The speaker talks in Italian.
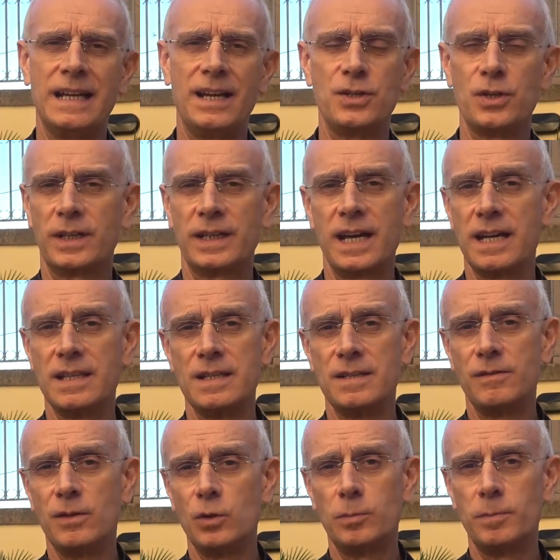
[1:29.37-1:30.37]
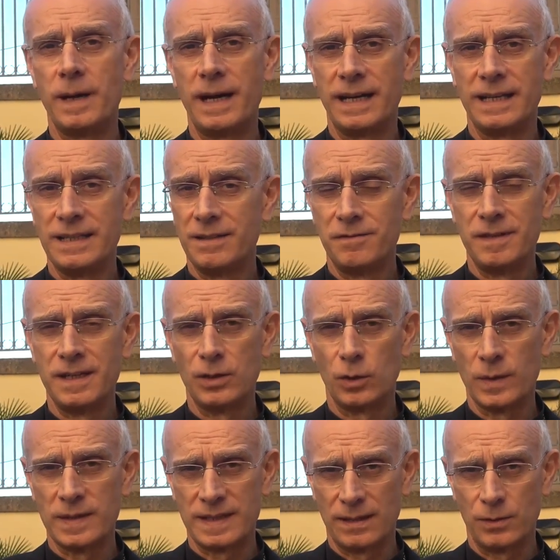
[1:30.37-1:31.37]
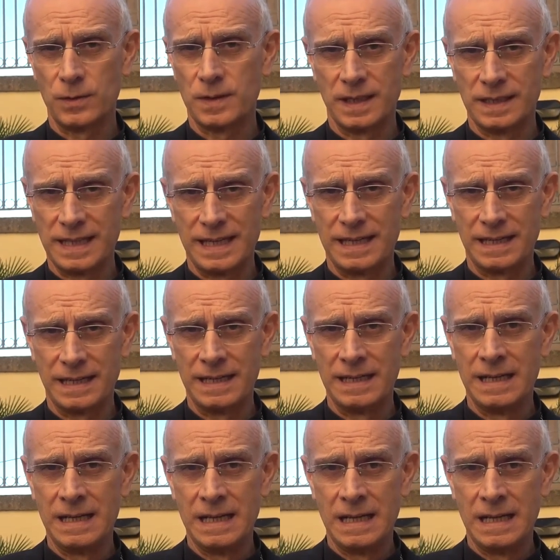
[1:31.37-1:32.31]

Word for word: e cercare di sviluppare davvero questa nostra terra.